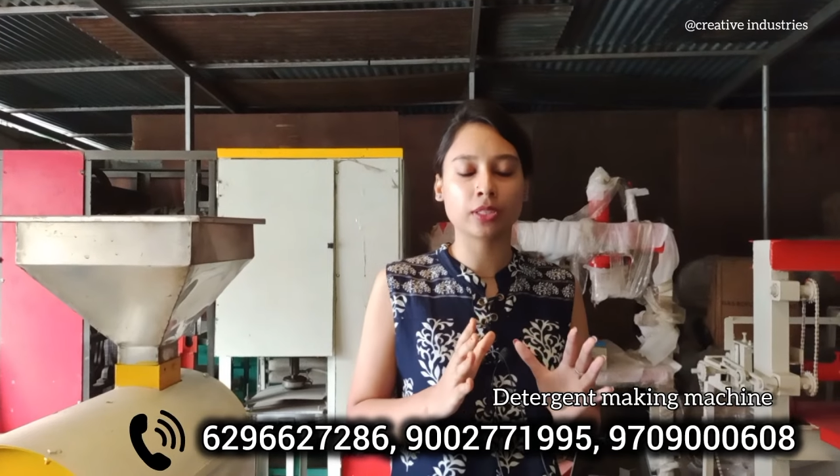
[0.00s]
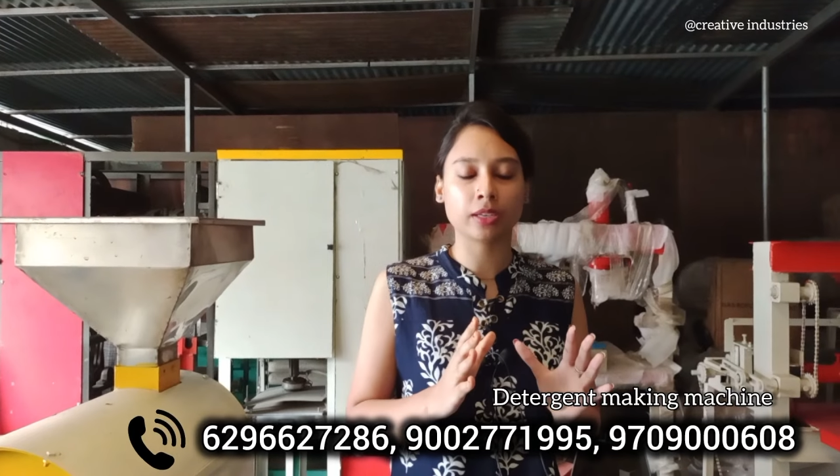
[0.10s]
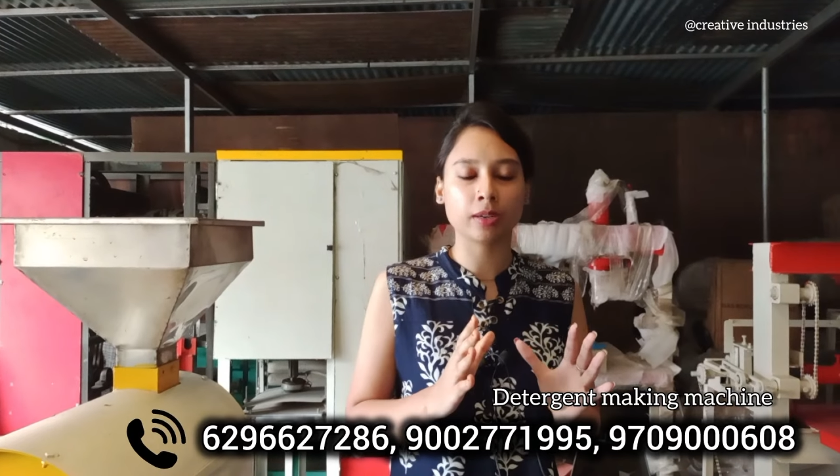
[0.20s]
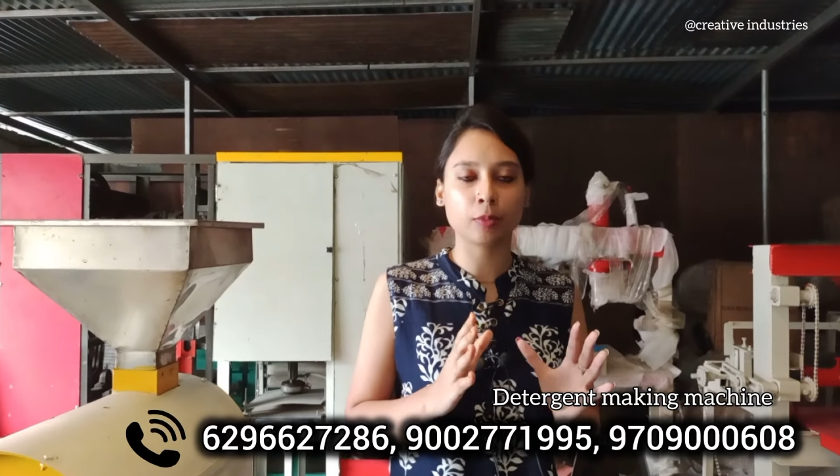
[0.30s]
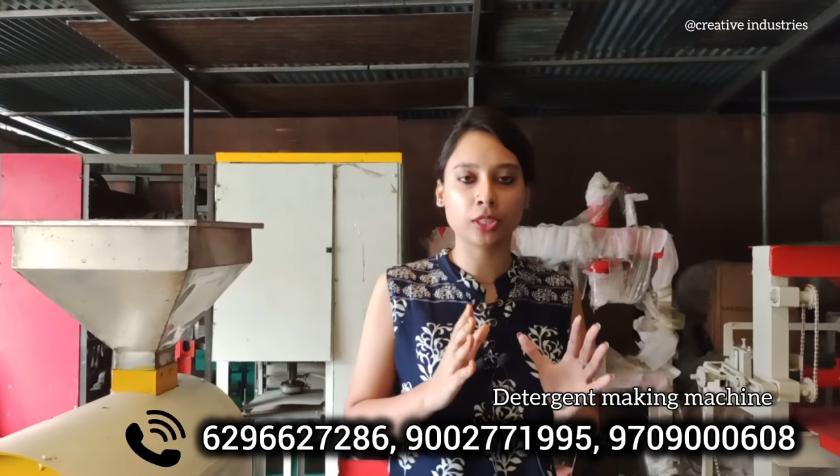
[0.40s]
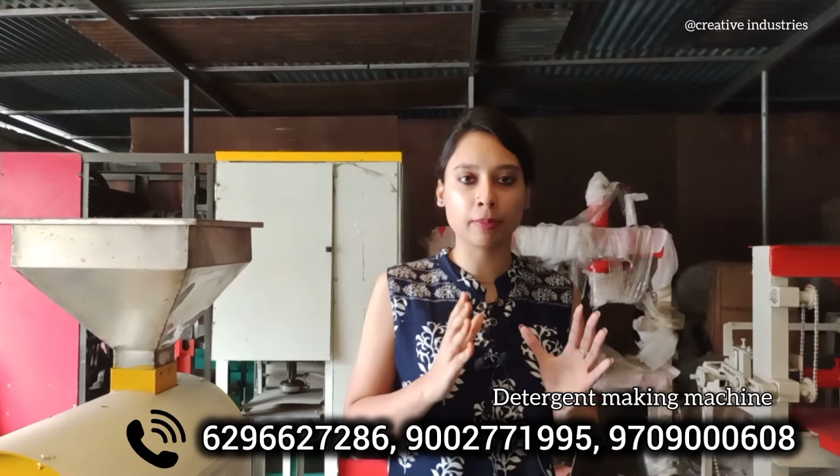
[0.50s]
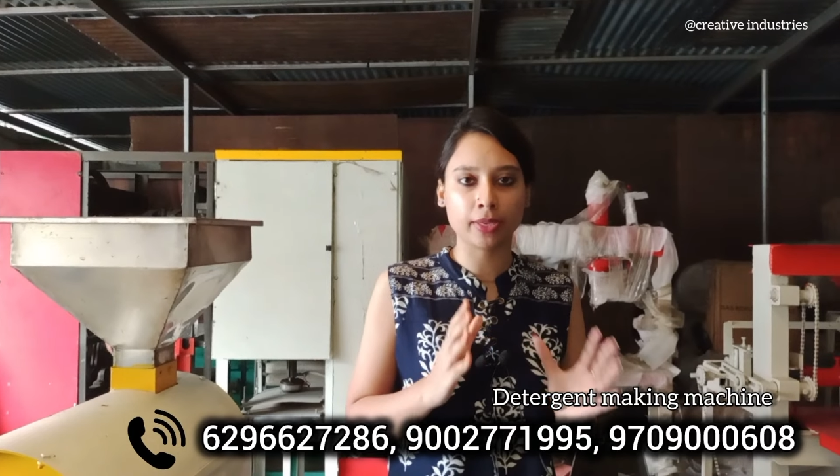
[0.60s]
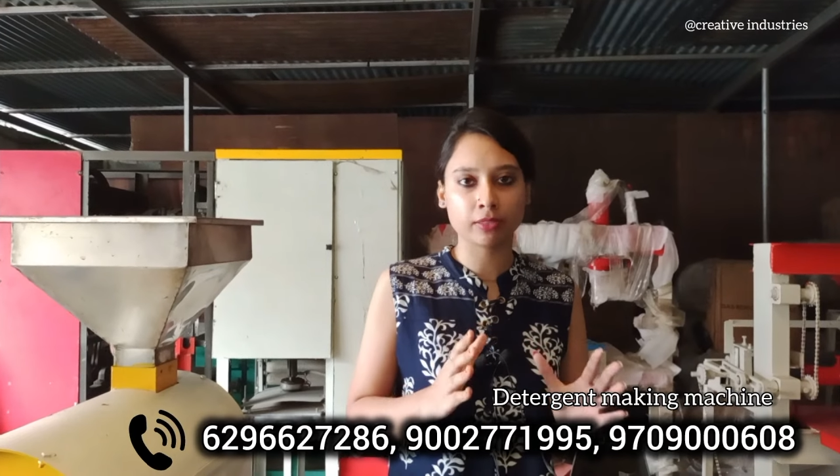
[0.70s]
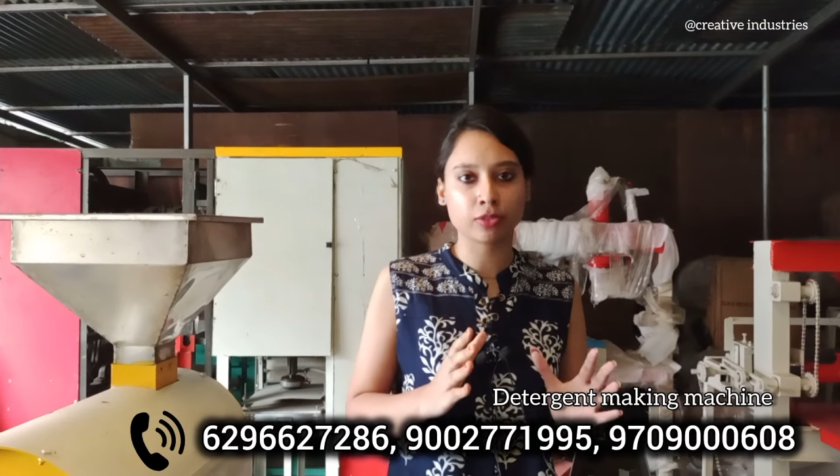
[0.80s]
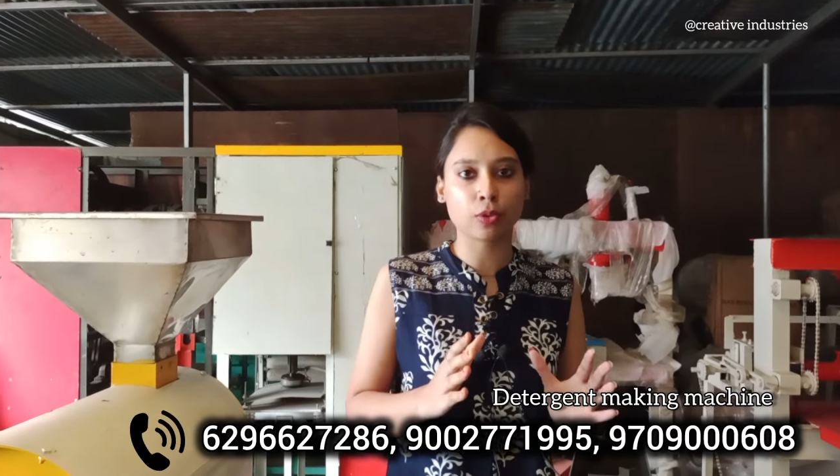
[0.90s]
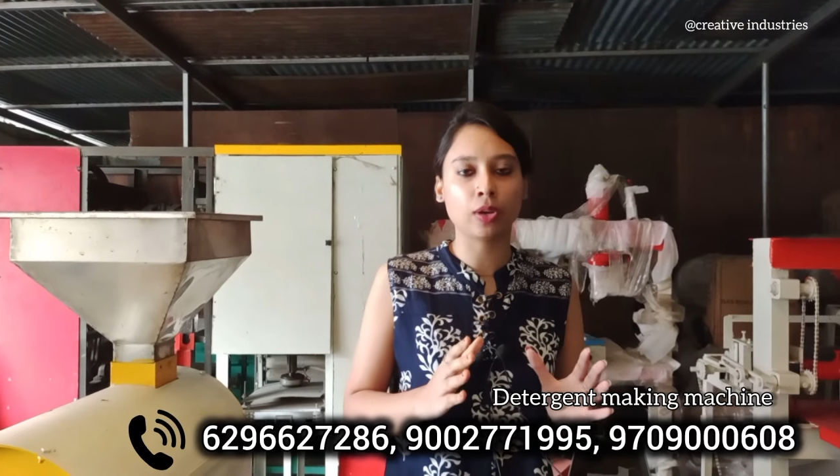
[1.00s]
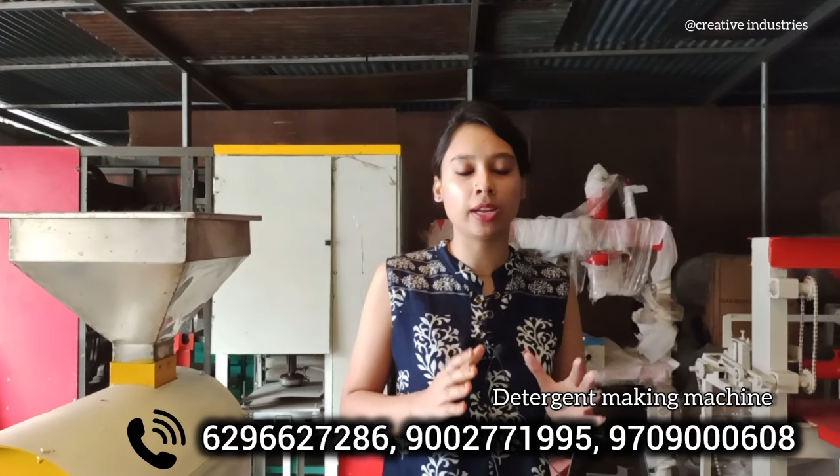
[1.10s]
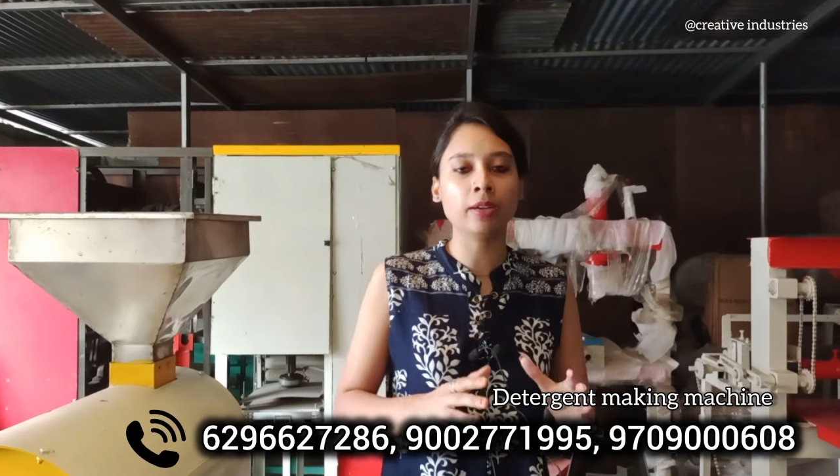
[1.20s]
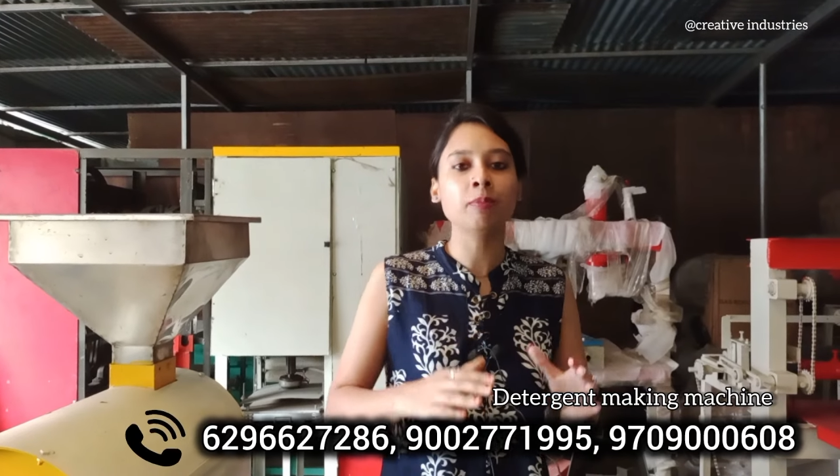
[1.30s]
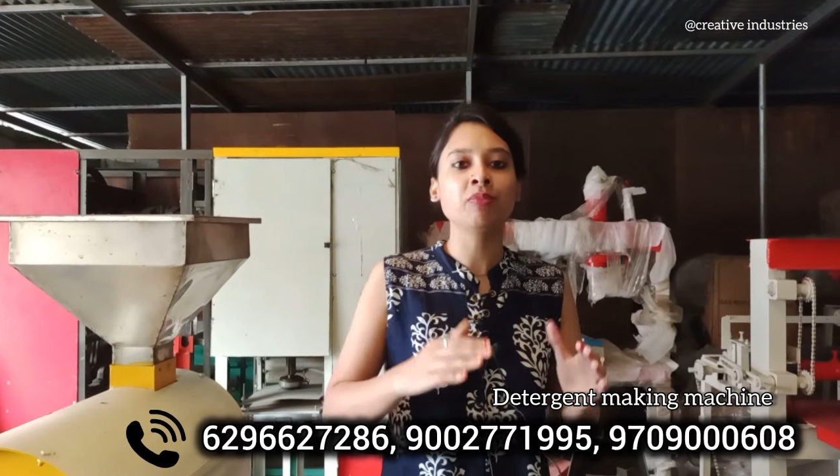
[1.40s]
যেটার মধ্যে মিক্সড করলেন